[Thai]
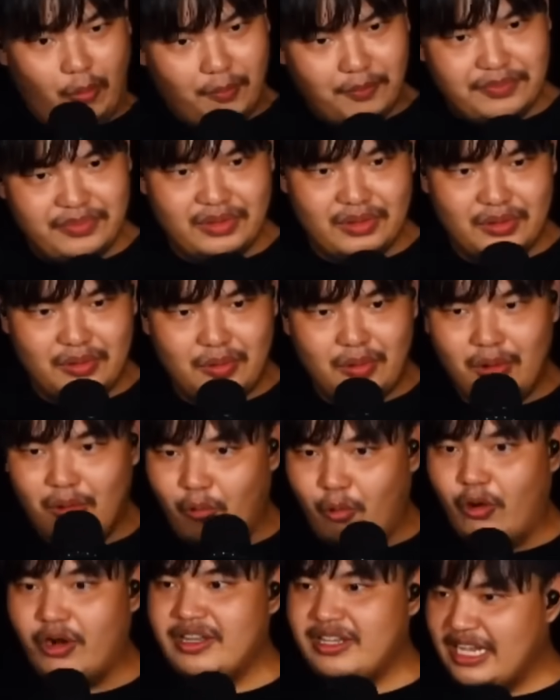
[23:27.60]
ผม
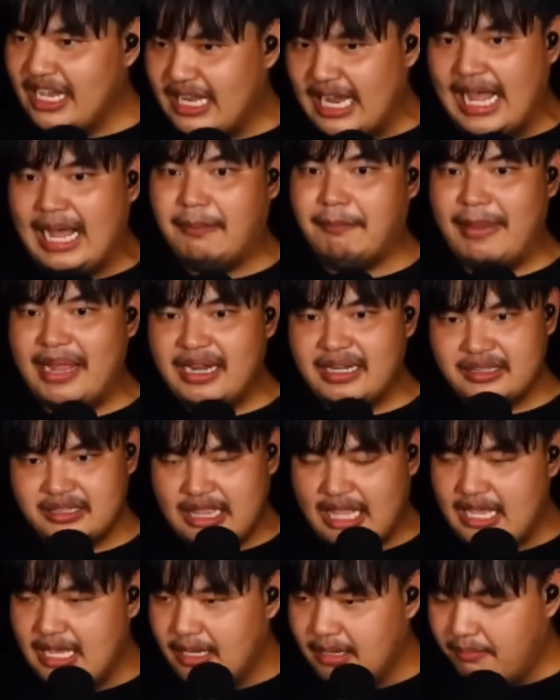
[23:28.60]
คนเอียดอามแม่ง
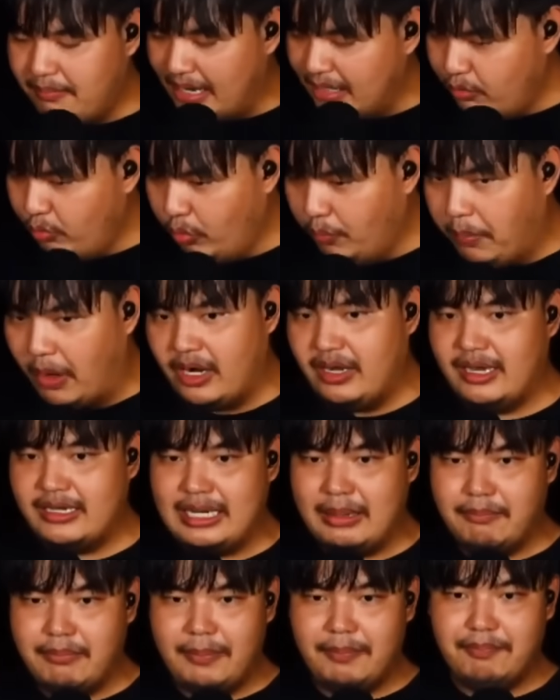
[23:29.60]
ตีแม่งดูบอล
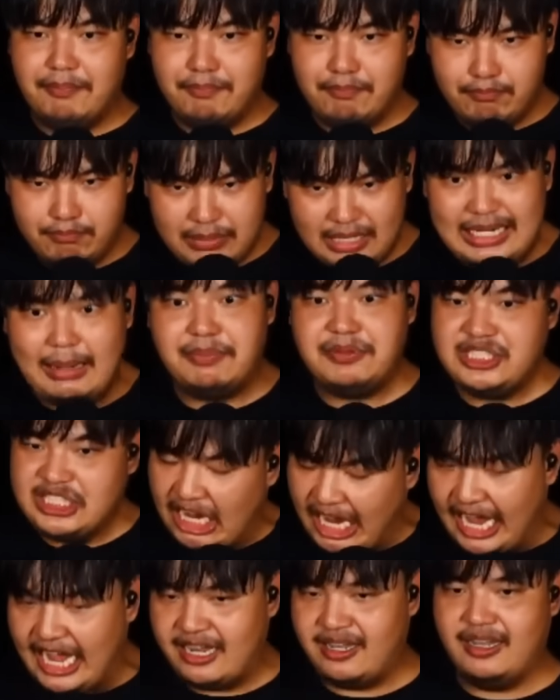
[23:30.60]
ระดับแบบระดับ
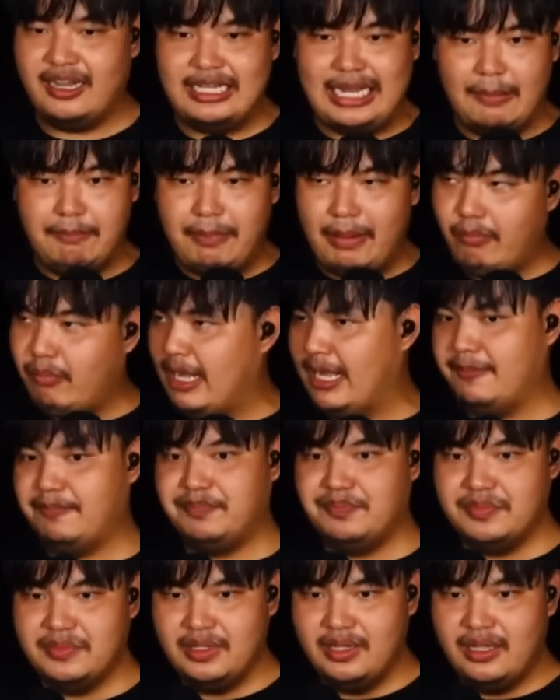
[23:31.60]
ชาติ ระดับแบบ
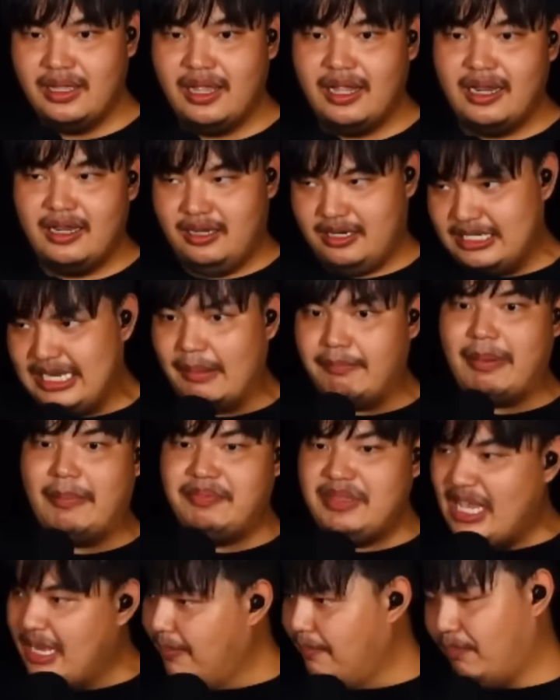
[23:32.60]
ว่าระดั
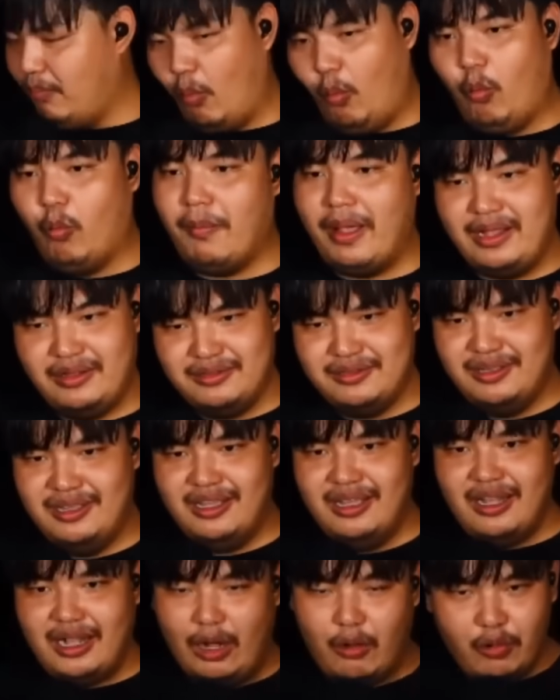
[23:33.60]
บแบบยิงโอ้โหแม่ง
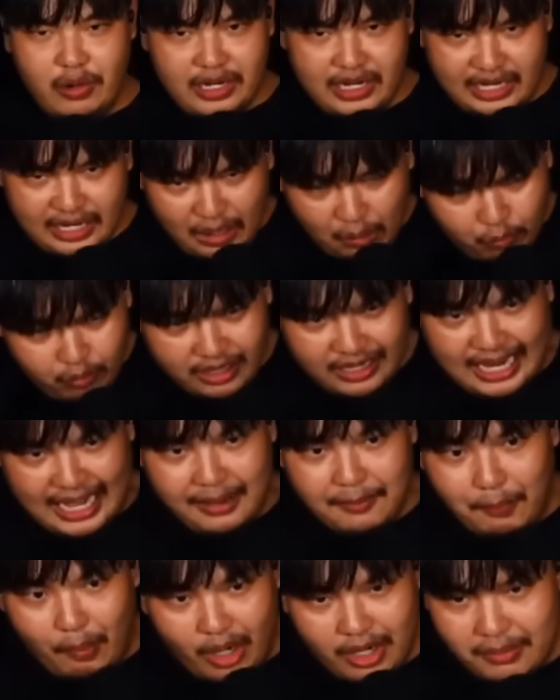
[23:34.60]
เขาเขา
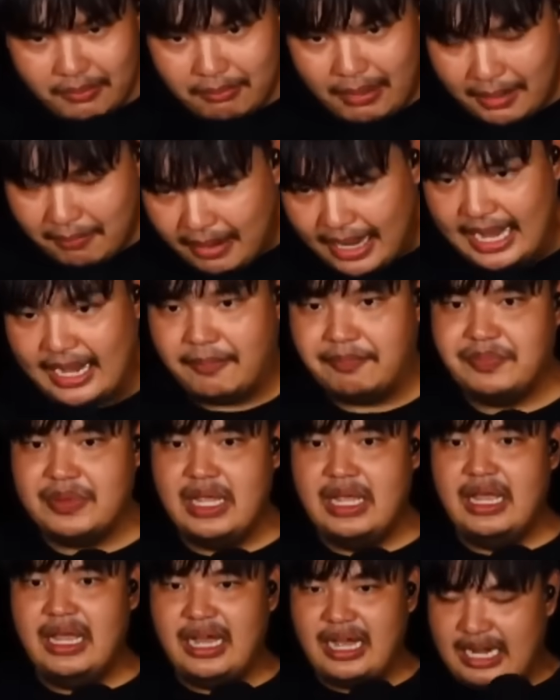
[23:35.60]
คลั่งบอลมาก
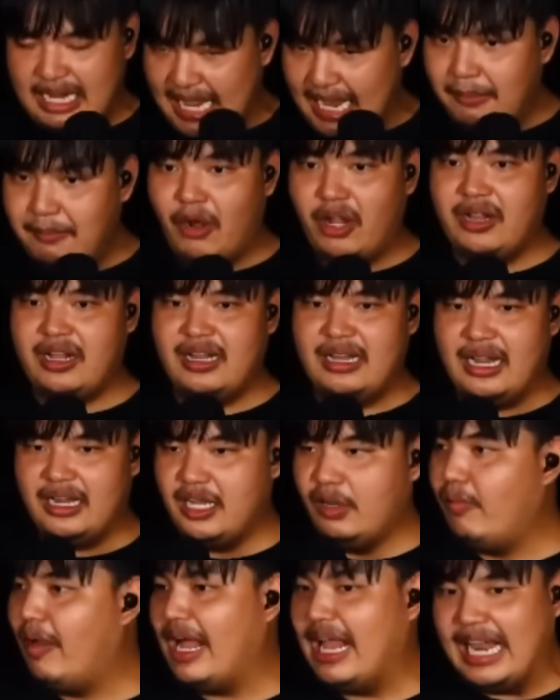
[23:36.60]
ๆคลั่งบอลข
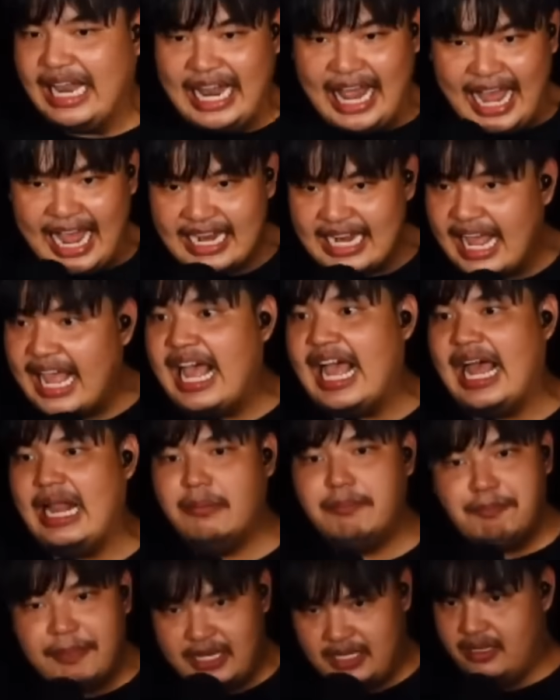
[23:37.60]
นาดที่ว่าร้านอา
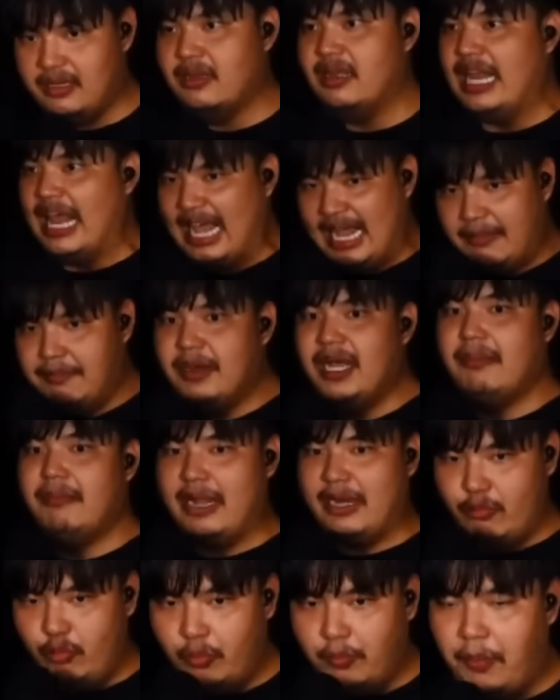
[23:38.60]
หารปิดร้าน
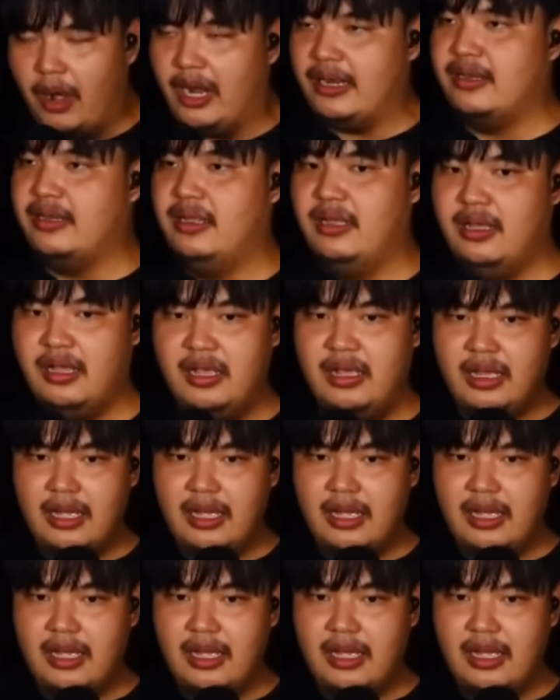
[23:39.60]
เพื่อมาดูบอล